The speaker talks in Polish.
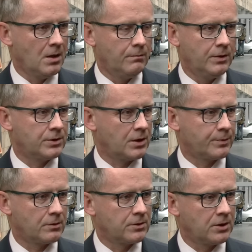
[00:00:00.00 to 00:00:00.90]
my się
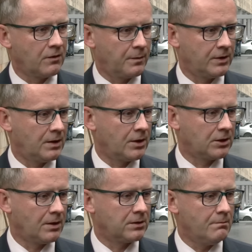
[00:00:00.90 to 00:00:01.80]
absolutnie nie wypowiadamy na
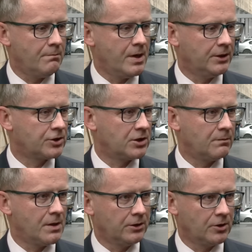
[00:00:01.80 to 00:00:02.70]
temat medycznej,
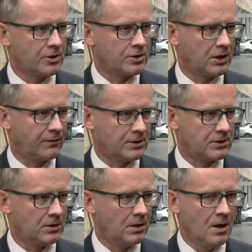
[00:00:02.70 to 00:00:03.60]
merytorycznej
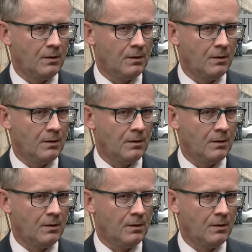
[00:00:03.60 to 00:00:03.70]
kwestii,